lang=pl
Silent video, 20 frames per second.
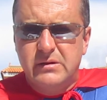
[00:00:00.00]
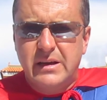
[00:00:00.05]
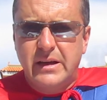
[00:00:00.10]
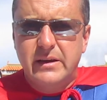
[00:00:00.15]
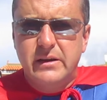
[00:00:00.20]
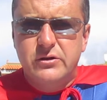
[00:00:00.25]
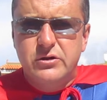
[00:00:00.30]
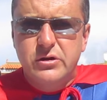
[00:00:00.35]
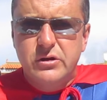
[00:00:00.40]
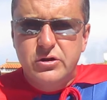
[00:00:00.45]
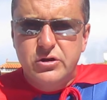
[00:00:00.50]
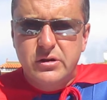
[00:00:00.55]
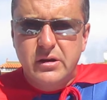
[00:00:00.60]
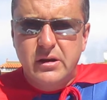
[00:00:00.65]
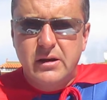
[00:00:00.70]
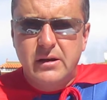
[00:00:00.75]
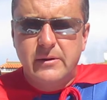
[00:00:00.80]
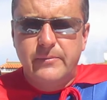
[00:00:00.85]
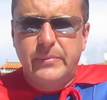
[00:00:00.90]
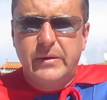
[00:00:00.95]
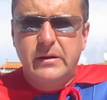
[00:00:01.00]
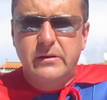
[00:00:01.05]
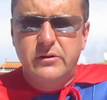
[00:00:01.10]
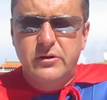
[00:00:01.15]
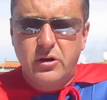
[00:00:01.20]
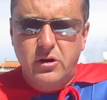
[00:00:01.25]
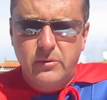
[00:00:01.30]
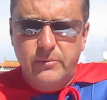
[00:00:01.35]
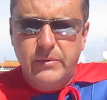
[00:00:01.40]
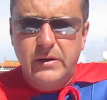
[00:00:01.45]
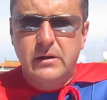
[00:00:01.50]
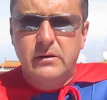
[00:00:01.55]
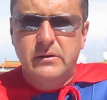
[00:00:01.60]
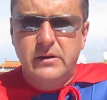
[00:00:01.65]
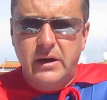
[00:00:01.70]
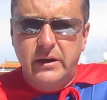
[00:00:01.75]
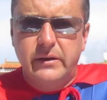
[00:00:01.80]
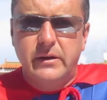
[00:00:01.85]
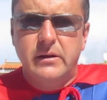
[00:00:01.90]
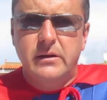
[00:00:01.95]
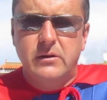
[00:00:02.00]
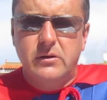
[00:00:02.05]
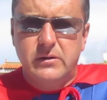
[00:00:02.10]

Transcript: zanieczyszcza dom danej